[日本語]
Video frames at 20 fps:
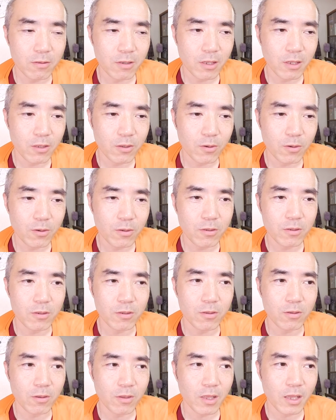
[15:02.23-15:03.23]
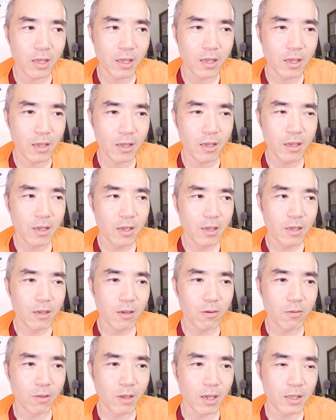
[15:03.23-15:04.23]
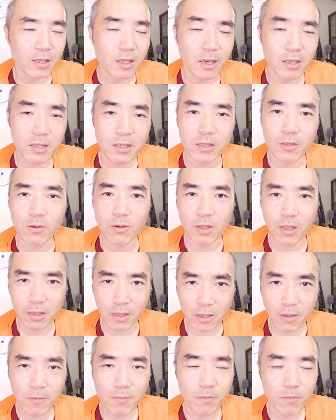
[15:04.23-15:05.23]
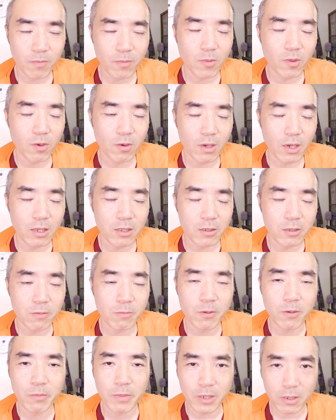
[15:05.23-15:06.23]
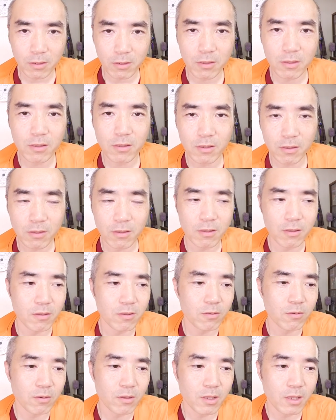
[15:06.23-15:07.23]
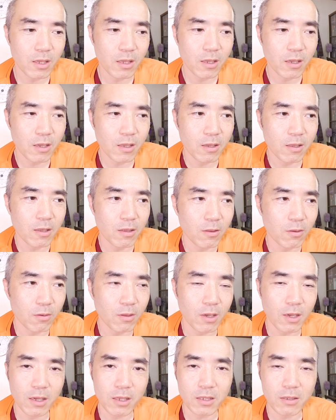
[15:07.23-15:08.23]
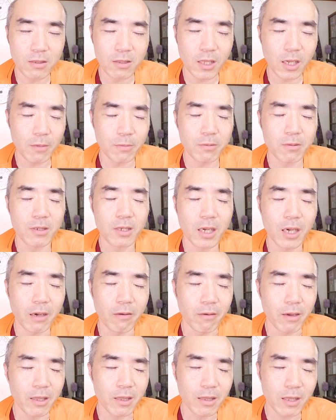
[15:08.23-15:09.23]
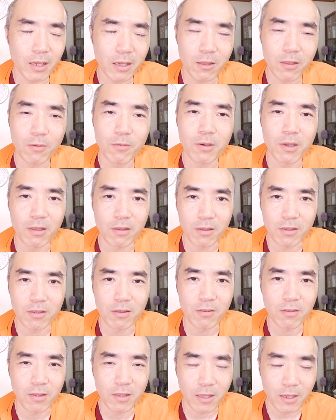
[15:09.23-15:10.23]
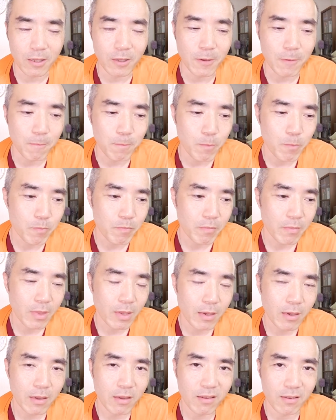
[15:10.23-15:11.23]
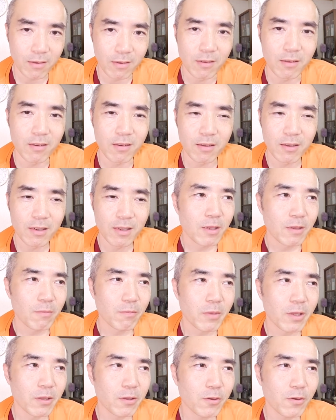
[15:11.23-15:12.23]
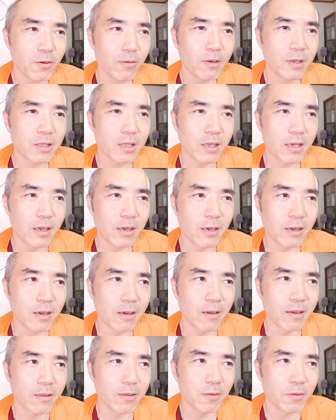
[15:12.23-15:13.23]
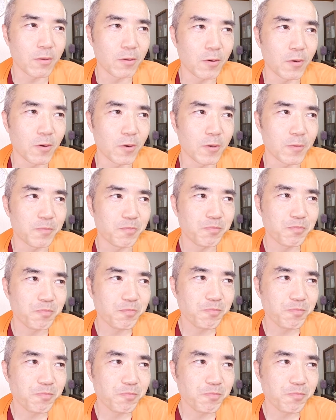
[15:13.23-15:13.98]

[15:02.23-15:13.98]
グリーンヨーグルトで、この新しい方だね、の味も見る。それで、どんな感じ多分変わんないと思うけどね、そんなに。うん。まあ、要はさ、その、